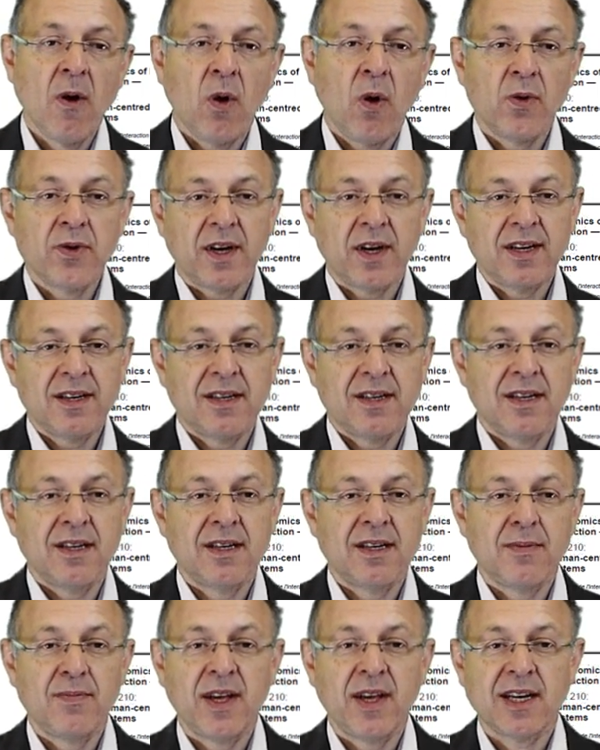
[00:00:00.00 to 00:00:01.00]
Und dann
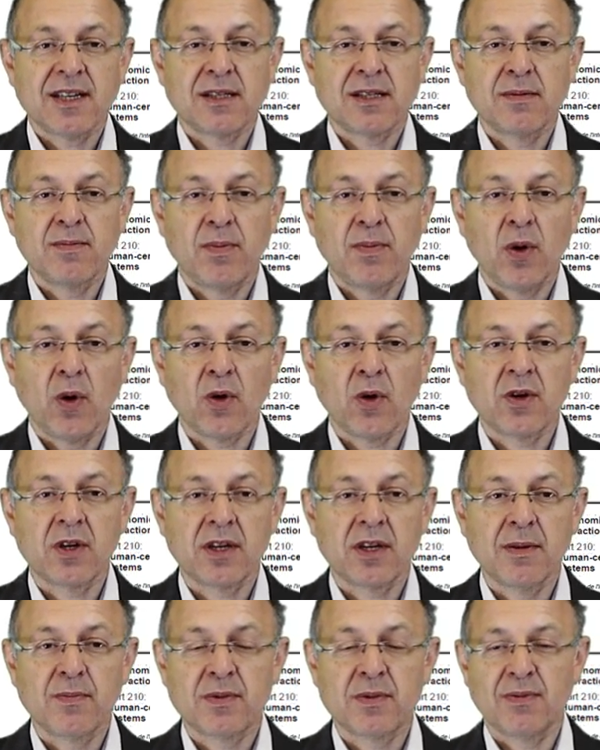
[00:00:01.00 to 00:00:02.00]
in dem nächsten Block
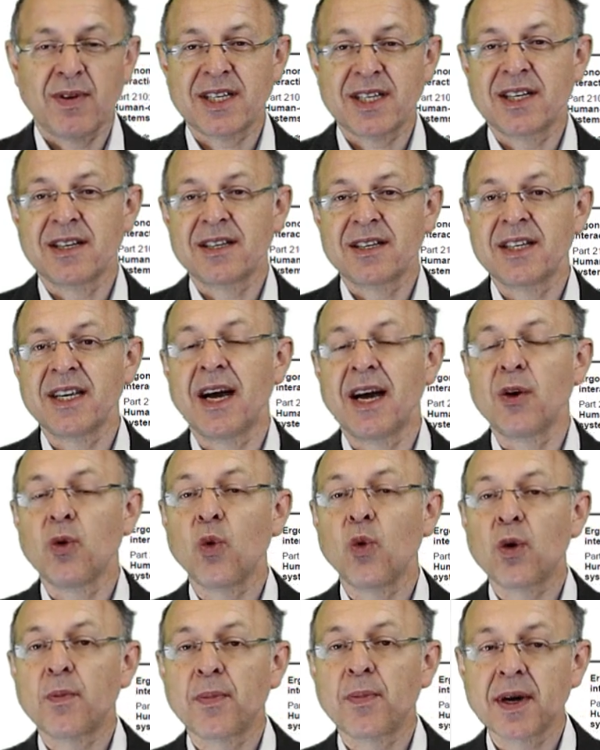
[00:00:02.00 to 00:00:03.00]
gibt es, was sind
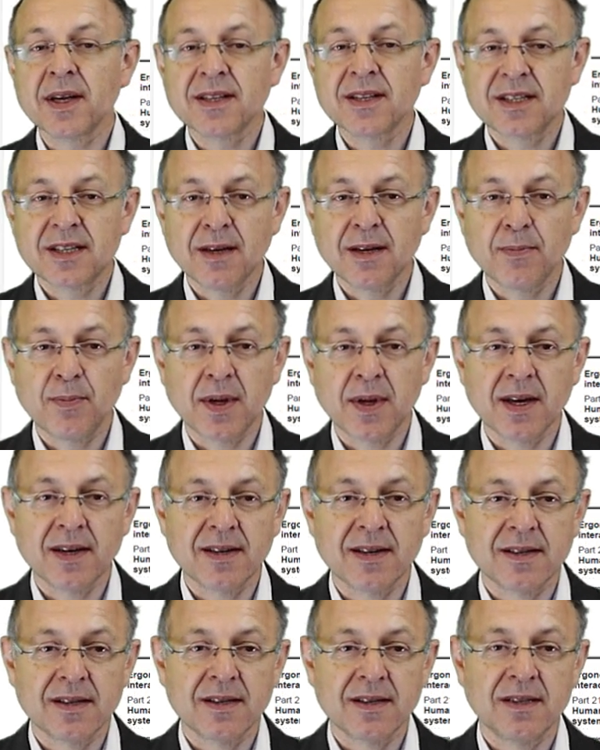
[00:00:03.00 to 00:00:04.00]

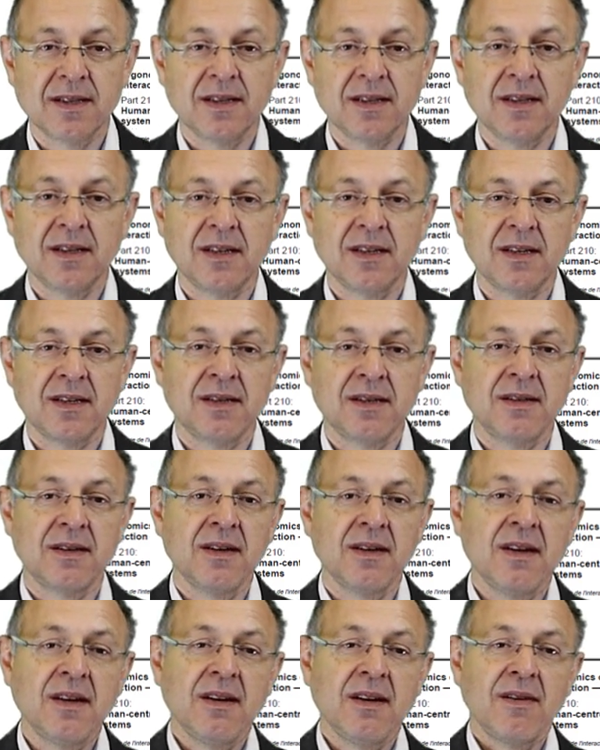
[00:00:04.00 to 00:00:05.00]
Dialogprinzipien, äh,
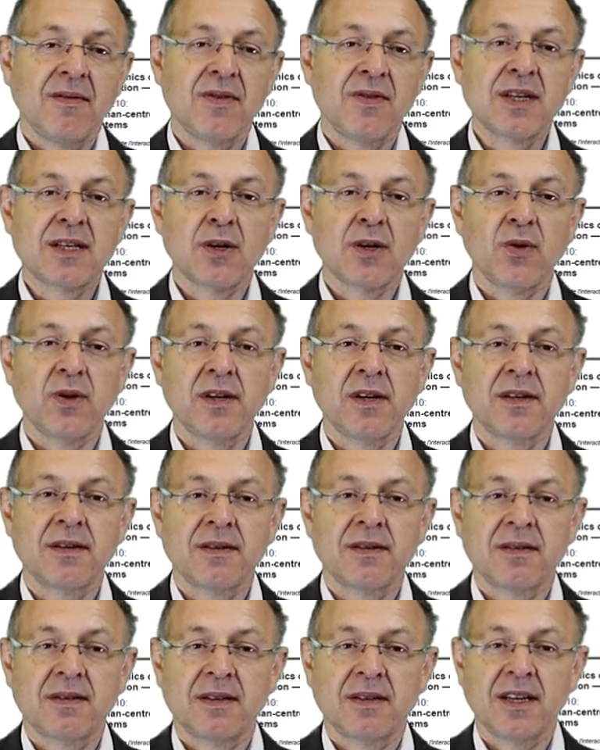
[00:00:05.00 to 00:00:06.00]
wie
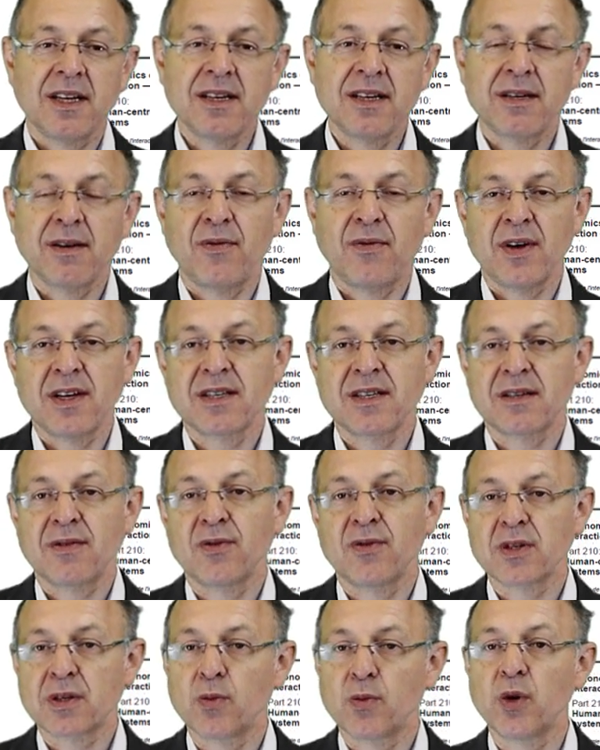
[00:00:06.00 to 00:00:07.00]
sollen Interfaces
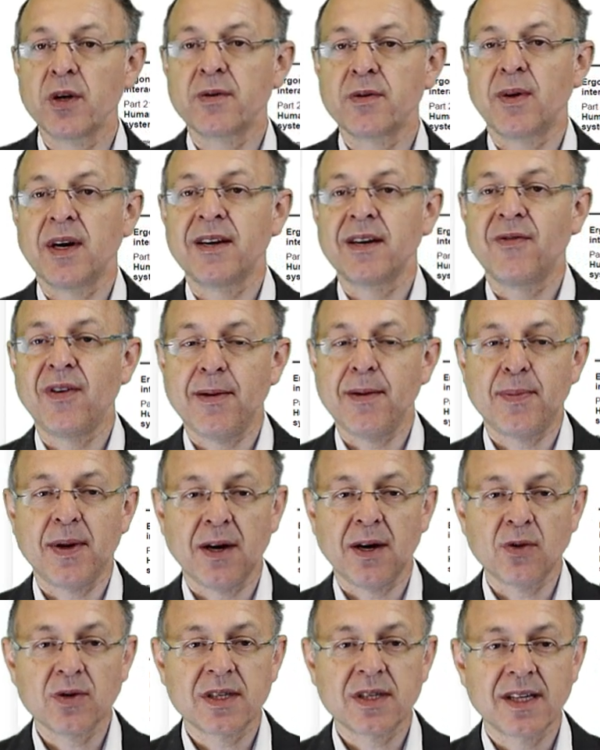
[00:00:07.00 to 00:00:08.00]
fürs World Wide Web
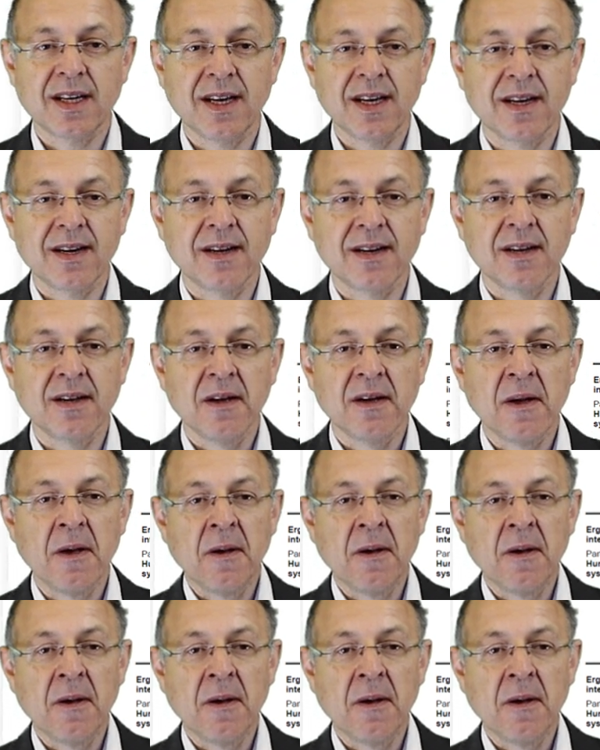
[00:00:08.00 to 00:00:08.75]
aussehen